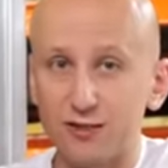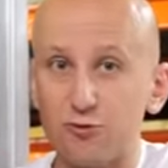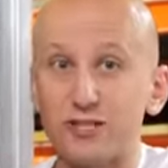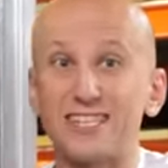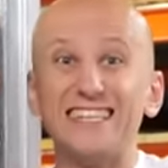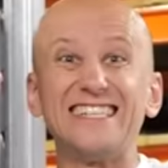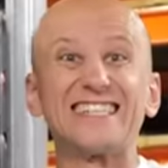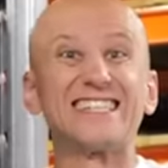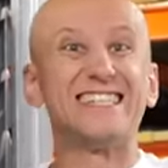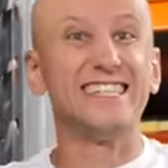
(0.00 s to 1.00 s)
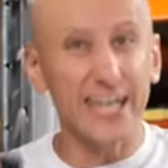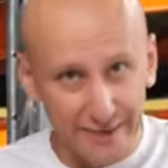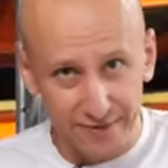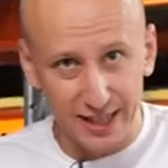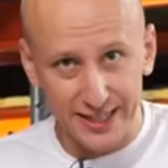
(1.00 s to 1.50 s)
коснулось лишь
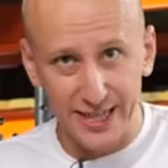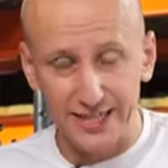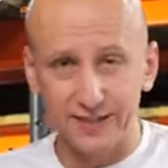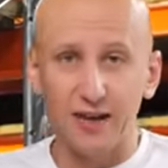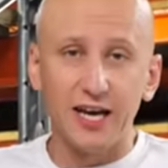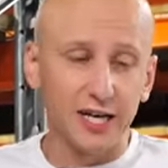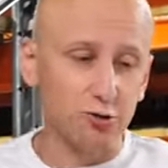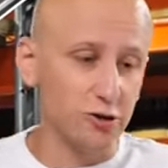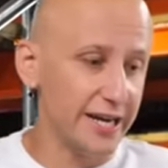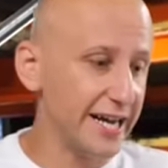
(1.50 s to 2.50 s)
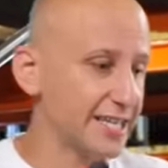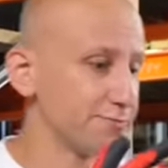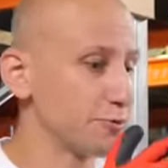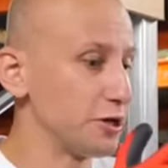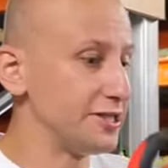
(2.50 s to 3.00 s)
тех владельцев, которые
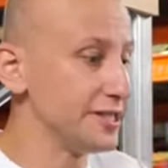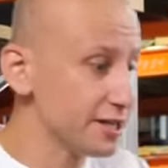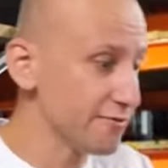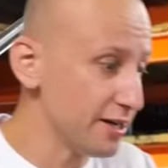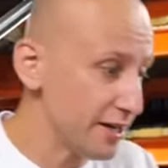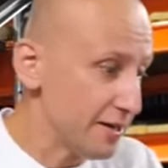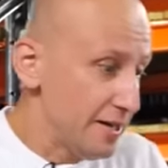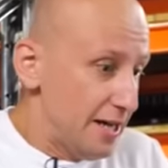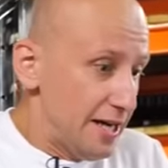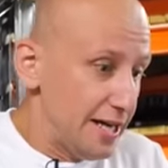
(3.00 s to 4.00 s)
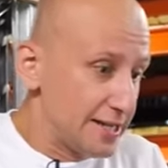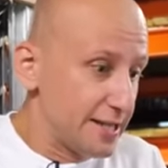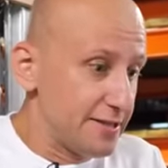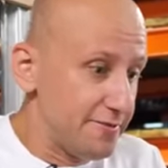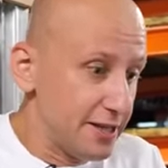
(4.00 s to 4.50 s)
эксплуатировали
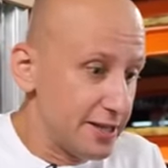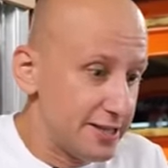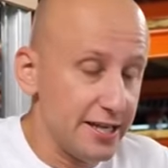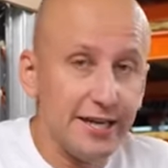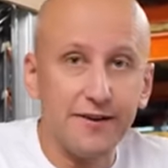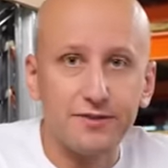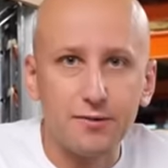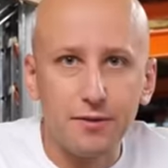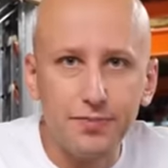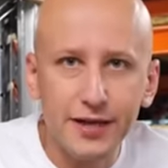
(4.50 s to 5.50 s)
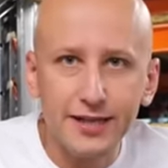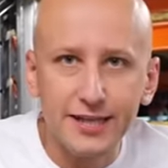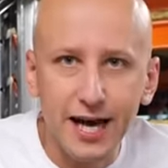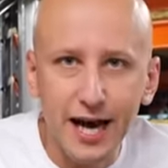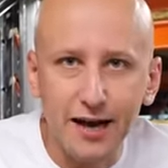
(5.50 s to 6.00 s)
этот двигатель и автомобиль
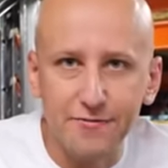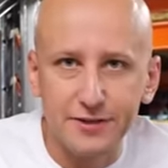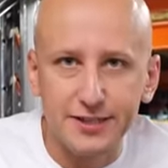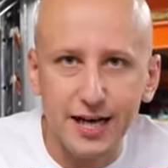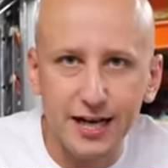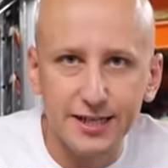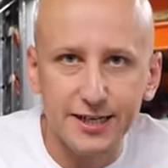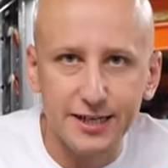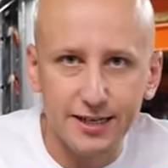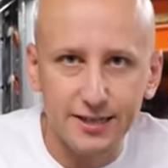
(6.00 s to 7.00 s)
на официальных